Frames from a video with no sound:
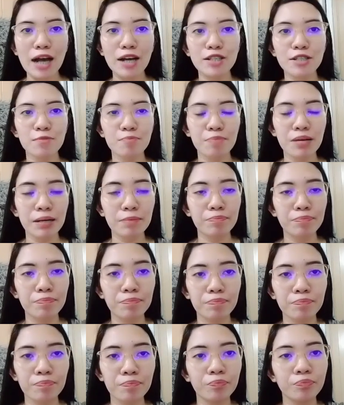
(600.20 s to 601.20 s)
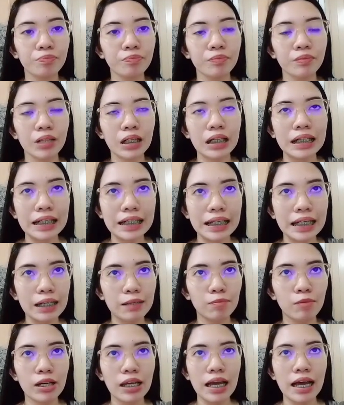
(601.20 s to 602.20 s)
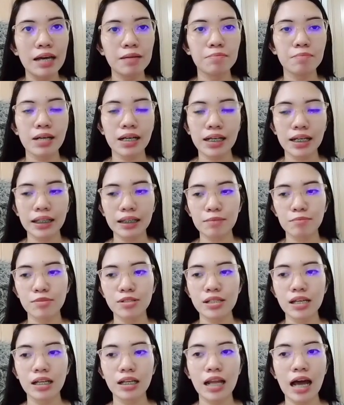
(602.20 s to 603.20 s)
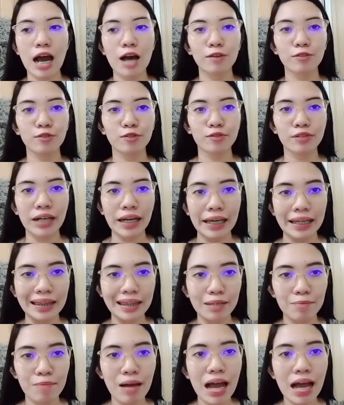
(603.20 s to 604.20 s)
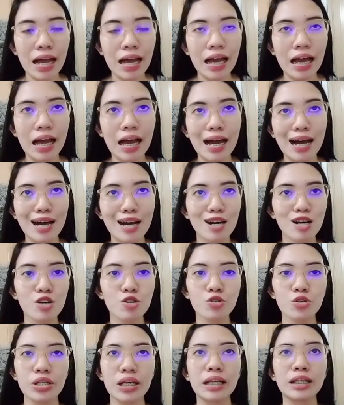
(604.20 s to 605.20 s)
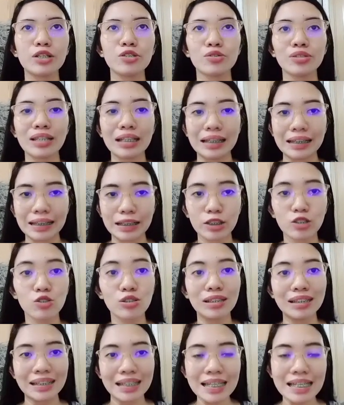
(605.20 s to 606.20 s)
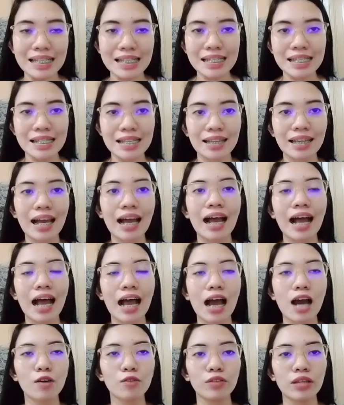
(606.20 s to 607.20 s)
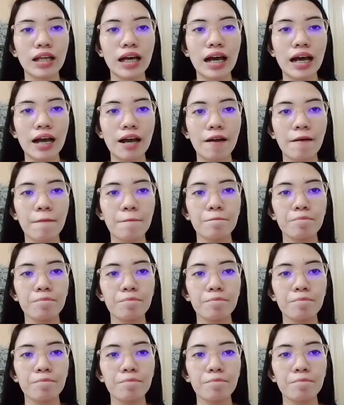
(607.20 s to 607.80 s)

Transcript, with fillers: accounts, pag clinic mo yan, makikita mo dyan how to create the bank accounts and yung, yung list ng account ng